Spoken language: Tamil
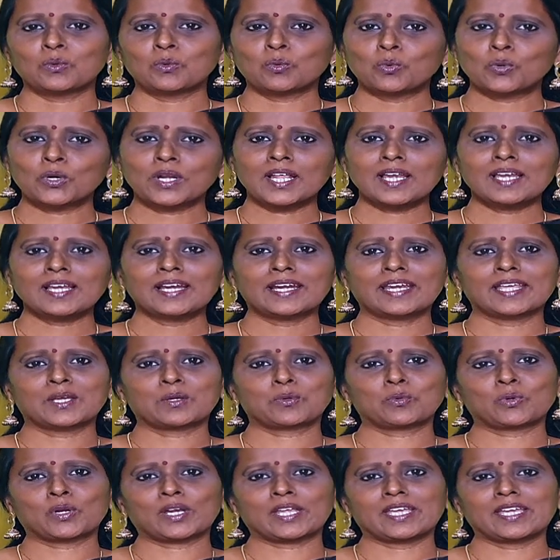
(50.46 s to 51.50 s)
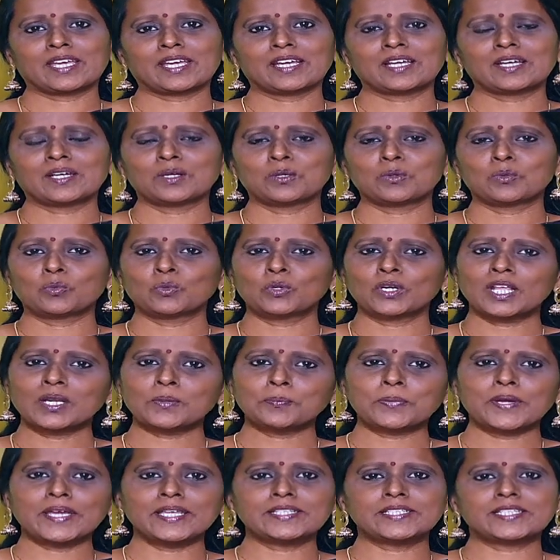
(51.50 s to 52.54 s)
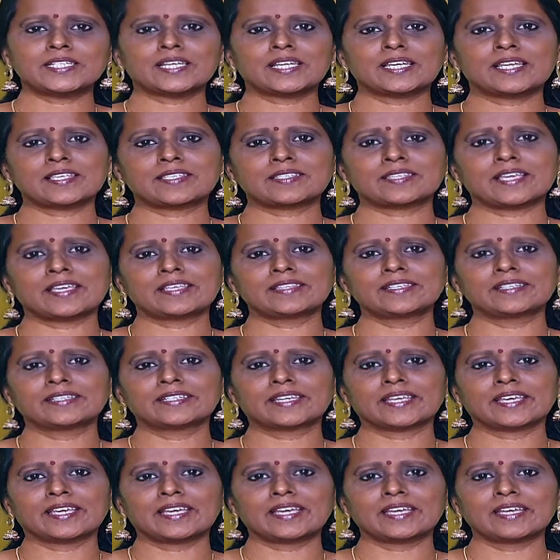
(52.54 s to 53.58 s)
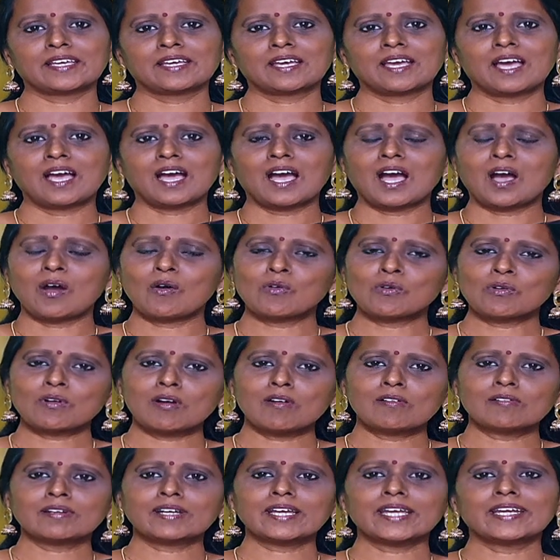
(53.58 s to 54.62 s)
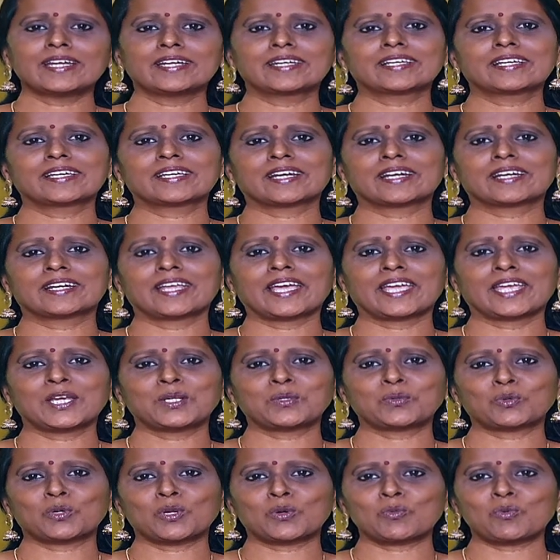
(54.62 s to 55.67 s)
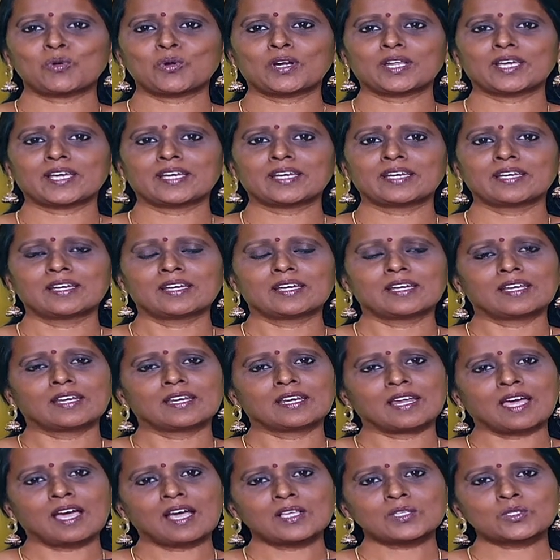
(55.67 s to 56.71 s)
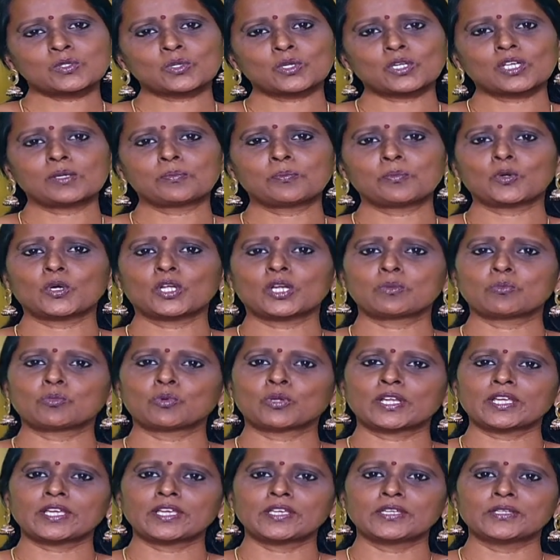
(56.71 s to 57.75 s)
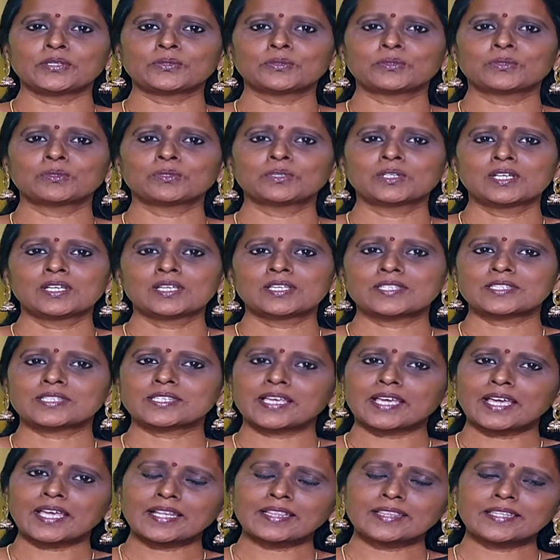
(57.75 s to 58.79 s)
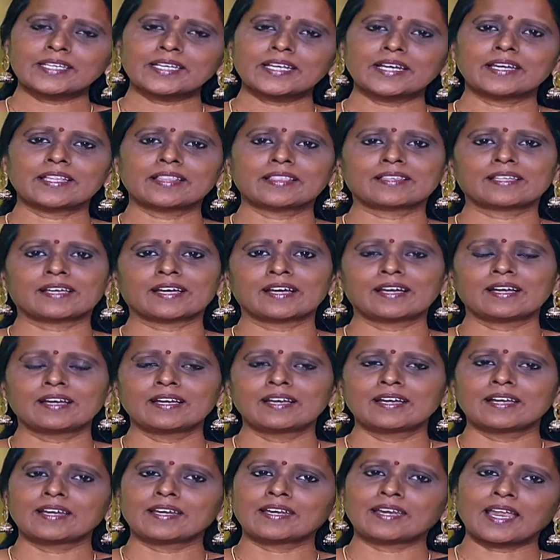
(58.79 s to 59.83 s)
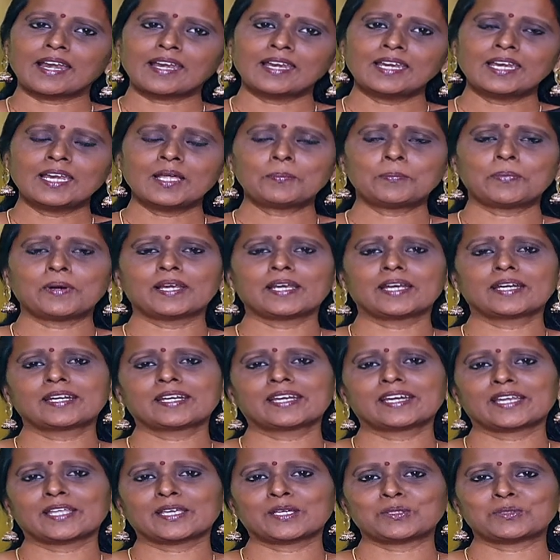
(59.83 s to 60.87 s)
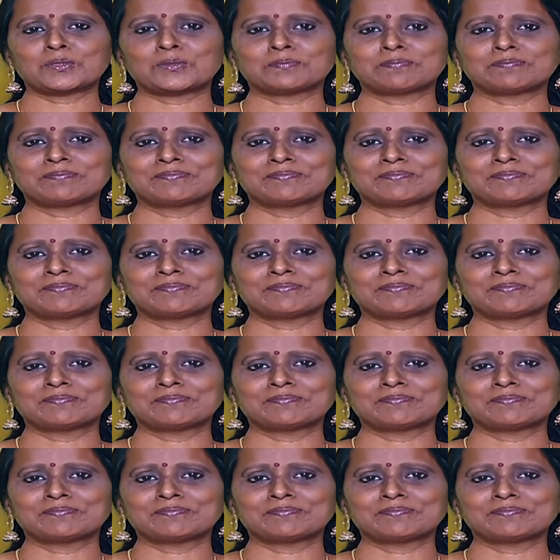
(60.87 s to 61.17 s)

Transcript: உடல் எடை குறைய உடற்பயிற்சிகளை செய்துட்டே அவங்கவுங்க எடுக்கிற டயட் உணவோட நான் சொல்ல போற முறையையும் சேர்த்து எடுத்தா நல்ல பலன் கிடைக்கும்